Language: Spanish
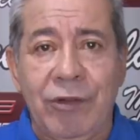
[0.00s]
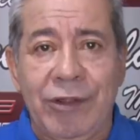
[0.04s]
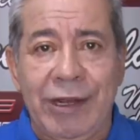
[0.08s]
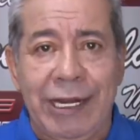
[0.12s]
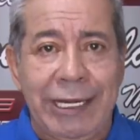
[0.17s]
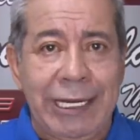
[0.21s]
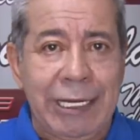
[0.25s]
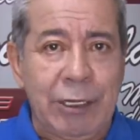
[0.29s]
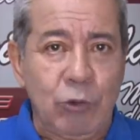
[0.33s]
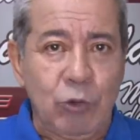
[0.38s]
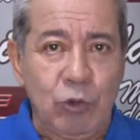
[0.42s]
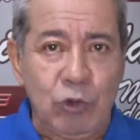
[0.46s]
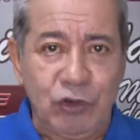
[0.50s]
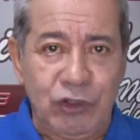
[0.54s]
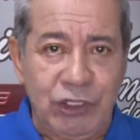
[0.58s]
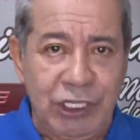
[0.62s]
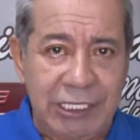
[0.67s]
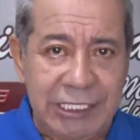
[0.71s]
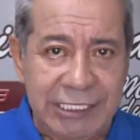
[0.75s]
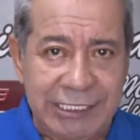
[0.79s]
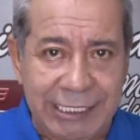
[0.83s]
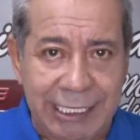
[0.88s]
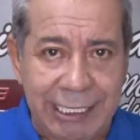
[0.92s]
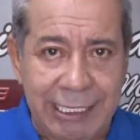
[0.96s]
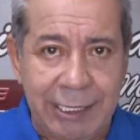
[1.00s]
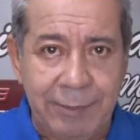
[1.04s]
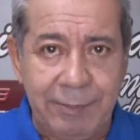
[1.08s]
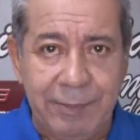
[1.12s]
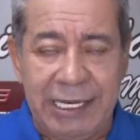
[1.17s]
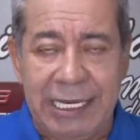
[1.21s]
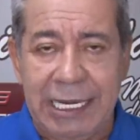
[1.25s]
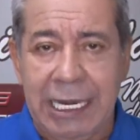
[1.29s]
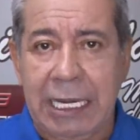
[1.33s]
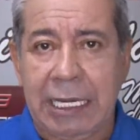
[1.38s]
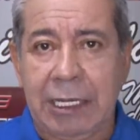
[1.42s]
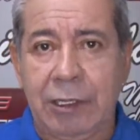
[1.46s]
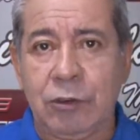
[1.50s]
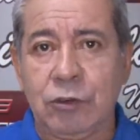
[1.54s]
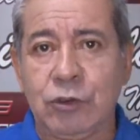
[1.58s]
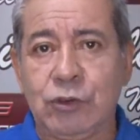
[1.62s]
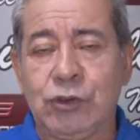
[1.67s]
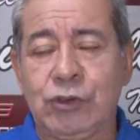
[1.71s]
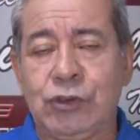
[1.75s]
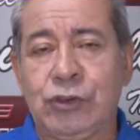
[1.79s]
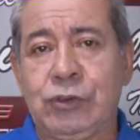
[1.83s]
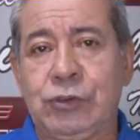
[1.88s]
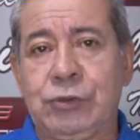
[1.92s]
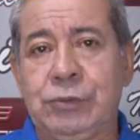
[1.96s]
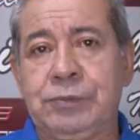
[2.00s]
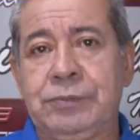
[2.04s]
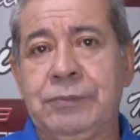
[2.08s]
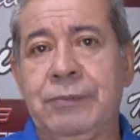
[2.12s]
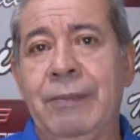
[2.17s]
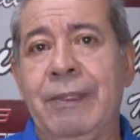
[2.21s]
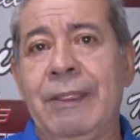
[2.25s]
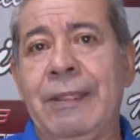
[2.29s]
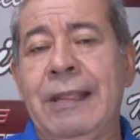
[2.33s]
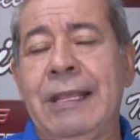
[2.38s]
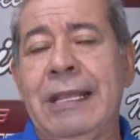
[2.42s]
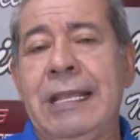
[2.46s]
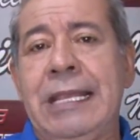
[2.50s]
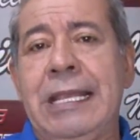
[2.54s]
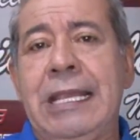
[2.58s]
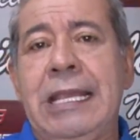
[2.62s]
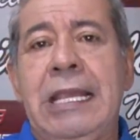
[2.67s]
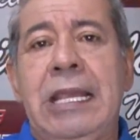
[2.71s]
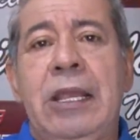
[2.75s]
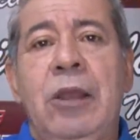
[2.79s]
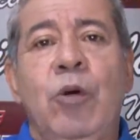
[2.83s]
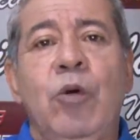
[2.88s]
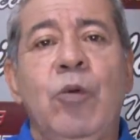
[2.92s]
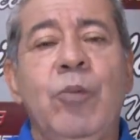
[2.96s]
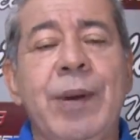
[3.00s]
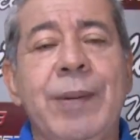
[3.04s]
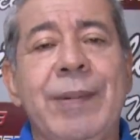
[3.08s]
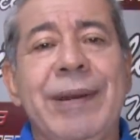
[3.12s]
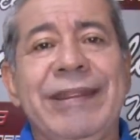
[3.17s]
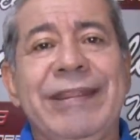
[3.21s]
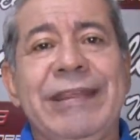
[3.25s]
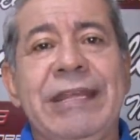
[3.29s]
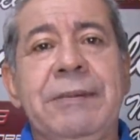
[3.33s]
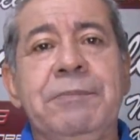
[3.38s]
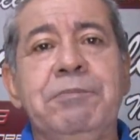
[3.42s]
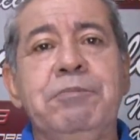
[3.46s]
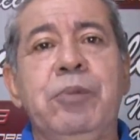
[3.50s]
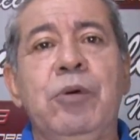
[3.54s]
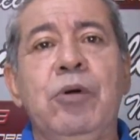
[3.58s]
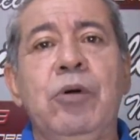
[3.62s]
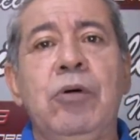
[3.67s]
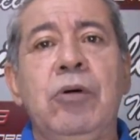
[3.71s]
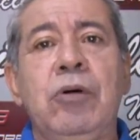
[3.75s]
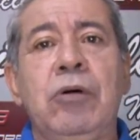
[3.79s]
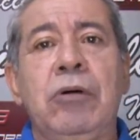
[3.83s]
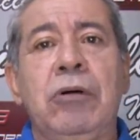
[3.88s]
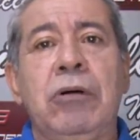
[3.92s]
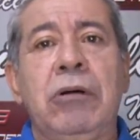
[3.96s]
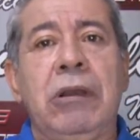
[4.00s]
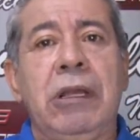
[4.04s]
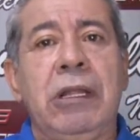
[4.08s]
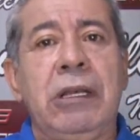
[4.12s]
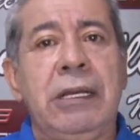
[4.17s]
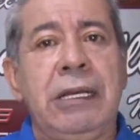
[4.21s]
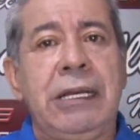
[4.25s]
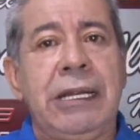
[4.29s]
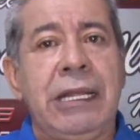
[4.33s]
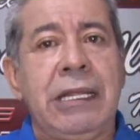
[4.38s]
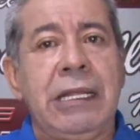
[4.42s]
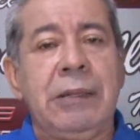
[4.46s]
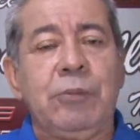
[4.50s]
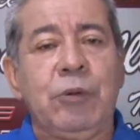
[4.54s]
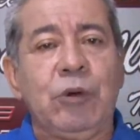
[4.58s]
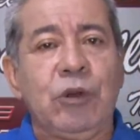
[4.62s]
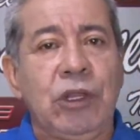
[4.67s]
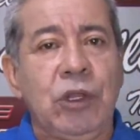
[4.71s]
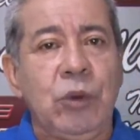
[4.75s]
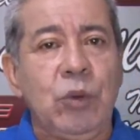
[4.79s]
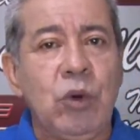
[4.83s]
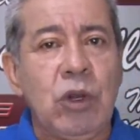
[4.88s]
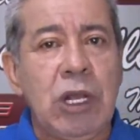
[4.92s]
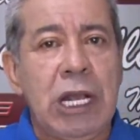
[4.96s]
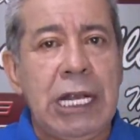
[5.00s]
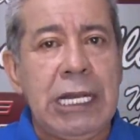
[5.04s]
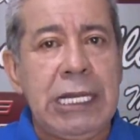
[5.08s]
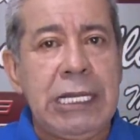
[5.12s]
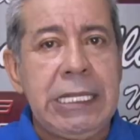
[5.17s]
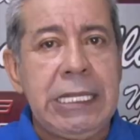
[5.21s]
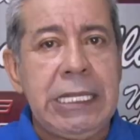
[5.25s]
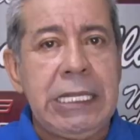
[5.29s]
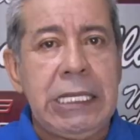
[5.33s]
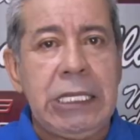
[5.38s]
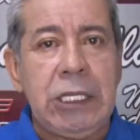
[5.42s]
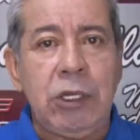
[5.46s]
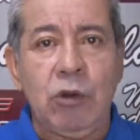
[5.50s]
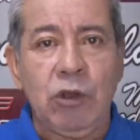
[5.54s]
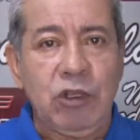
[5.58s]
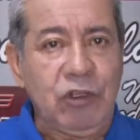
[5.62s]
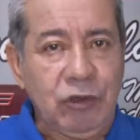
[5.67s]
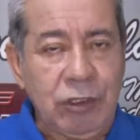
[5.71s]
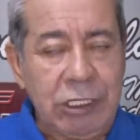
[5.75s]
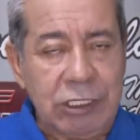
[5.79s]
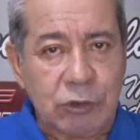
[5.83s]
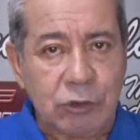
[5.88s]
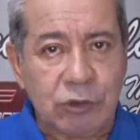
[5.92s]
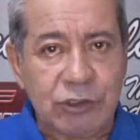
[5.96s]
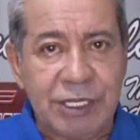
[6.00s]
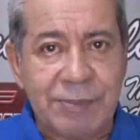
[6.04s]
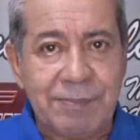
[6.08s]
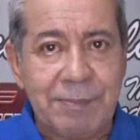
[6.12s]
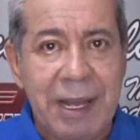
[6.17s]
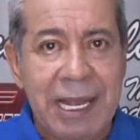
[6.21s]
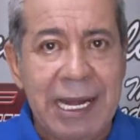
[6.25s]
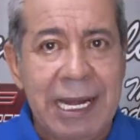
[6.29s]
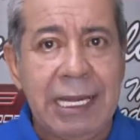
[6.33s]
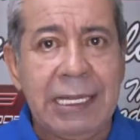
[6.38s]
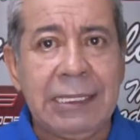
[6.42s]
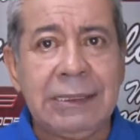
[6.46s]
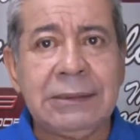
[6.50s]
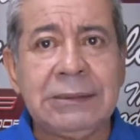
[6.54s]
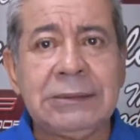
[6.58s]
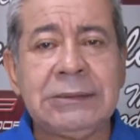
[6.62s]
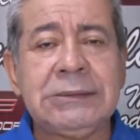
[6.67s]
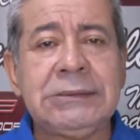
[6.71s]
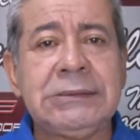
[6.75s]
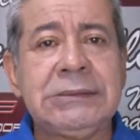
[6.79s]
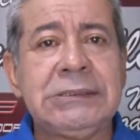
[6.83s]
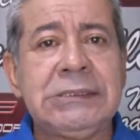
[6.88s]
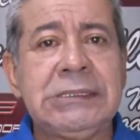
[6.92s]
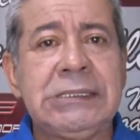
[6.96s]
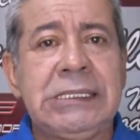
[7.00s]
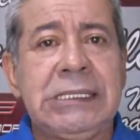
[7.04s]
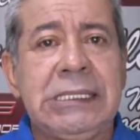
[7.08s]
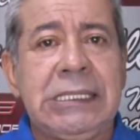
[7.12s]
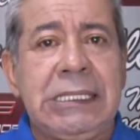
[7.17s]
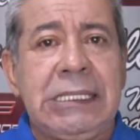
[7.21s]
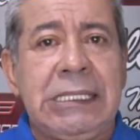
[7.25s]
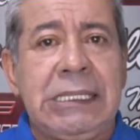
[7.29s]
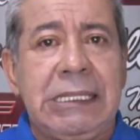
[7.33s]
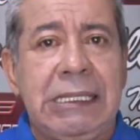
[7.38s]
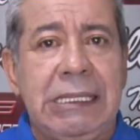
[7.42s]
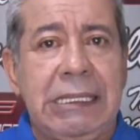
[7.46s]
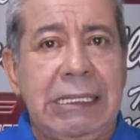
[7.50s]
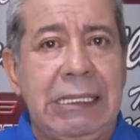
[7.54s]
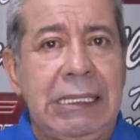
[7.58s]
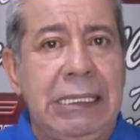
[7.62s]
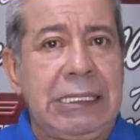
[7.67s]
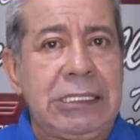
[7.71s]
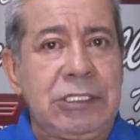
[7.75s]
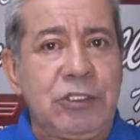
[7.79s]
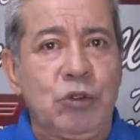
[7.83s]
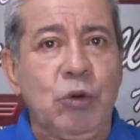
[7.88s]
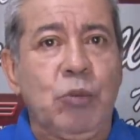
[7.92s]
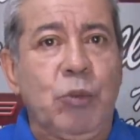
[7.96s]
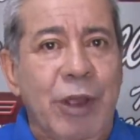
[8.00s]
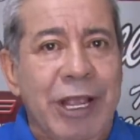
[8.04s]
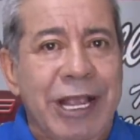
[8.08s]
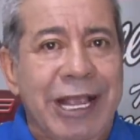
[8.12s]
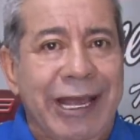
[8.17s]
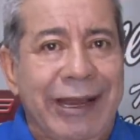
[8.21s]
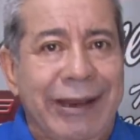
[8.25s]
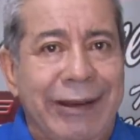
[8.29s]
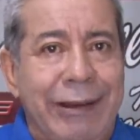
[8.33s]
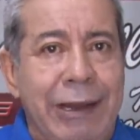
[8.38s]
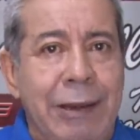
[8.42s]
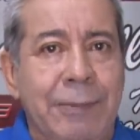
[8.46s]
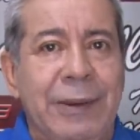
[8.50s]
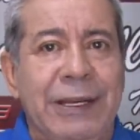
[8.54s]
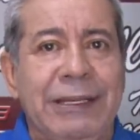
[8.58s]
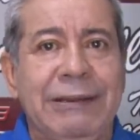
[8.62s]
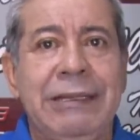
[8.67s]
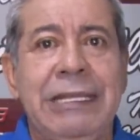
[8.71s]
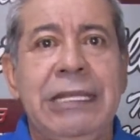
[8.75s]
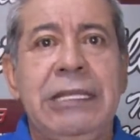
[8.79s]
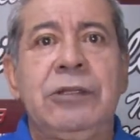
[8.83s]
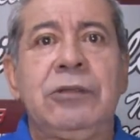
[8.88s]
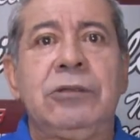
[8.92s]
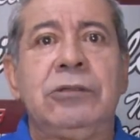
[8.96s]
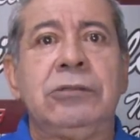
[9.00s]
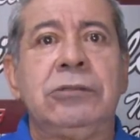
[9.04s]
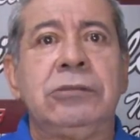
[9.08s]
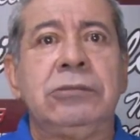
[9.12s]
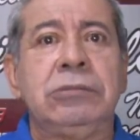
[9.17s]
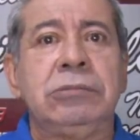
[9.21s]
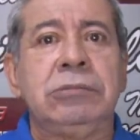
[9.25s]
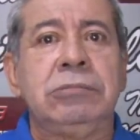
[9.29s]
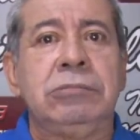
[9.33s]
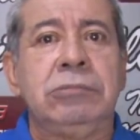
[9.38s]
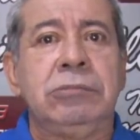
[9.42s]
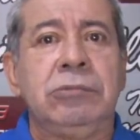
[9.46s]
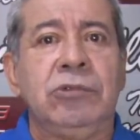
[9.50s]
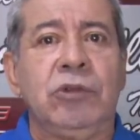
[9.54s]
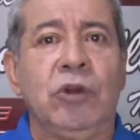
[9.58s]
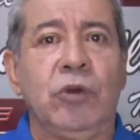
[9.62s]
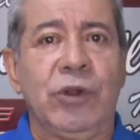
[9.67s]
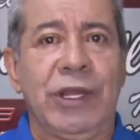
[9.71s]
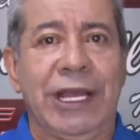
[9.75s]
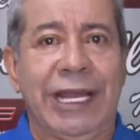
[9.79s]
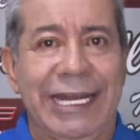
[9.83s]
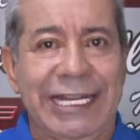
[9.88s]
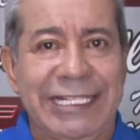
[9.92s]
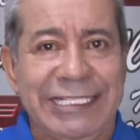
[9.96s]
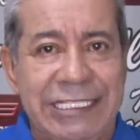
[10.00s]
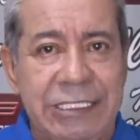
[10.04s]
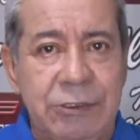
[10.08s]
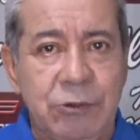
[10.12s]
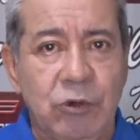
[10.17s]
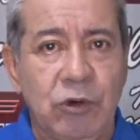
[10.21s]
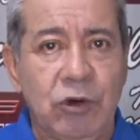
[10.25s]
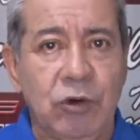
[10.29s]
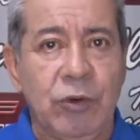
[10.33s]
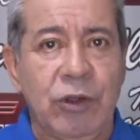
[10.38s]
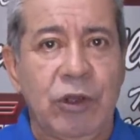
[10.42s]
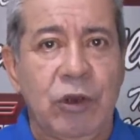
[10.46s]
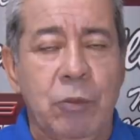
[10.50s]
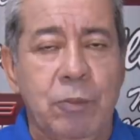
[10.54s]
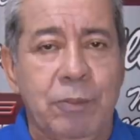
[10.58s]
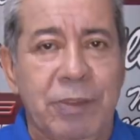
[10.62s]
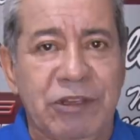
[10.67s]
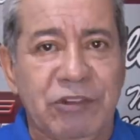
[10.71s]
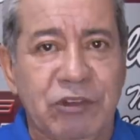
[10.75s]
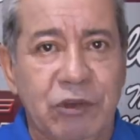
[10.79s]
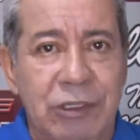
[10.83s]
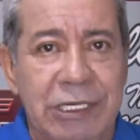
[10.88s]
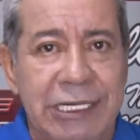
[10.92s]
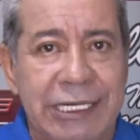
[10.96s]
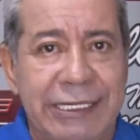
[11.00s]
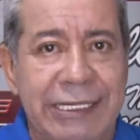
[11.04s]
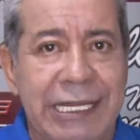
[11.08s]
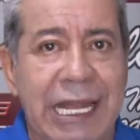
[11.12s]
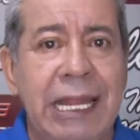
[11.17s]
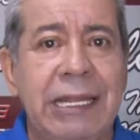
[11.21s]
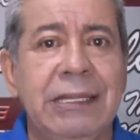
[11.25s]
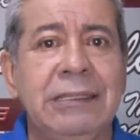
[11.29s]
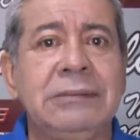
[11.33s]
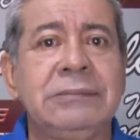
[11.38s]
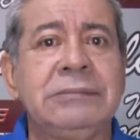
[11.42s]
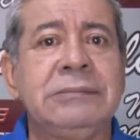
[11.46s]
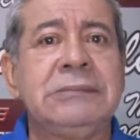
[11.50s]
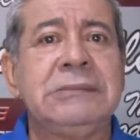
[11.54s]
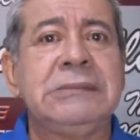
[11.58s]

y en algunos quienes creen en milagros. Un primer tiempo en el que Deportivo Cali no hizo las cosas malas, ¿ah? eh, supo encargar el partido, lo vi agresivo, lo vi con personalidad,